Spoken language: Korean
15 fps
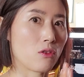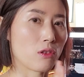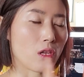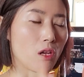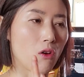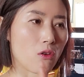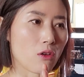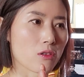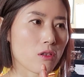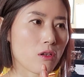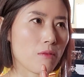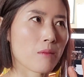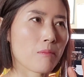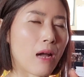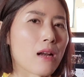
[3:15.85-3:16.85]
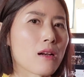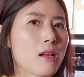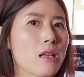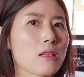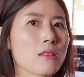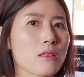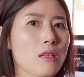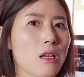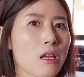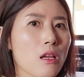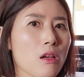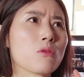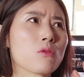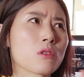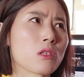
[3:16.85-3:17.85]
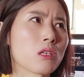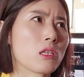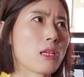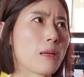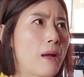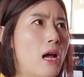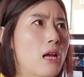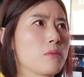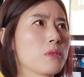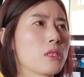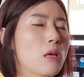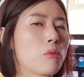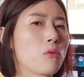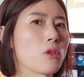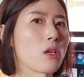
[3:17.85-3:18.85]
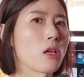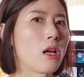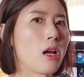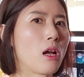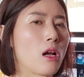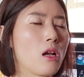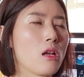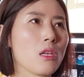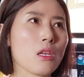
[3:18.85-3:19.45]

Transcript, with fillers: 근데 거기서 말을 하는데 오스트레일리아 발음이다 보니까